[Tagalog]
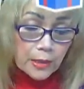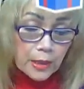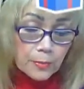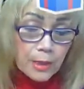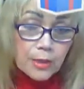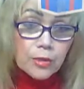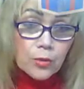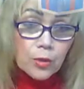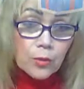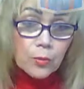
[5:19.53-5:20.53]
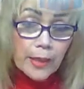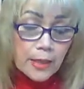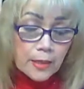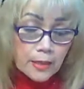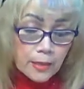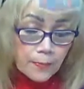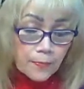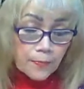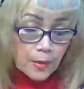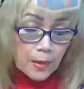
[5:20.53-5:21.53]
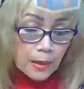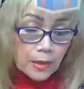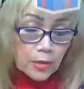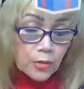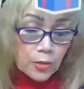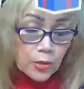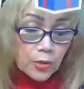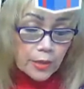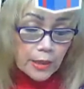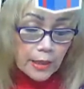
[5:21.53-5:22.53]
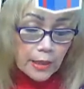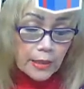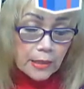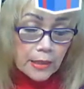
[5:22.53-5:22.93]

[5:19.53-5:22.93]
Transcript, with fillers: God bless you always and enjoy your day.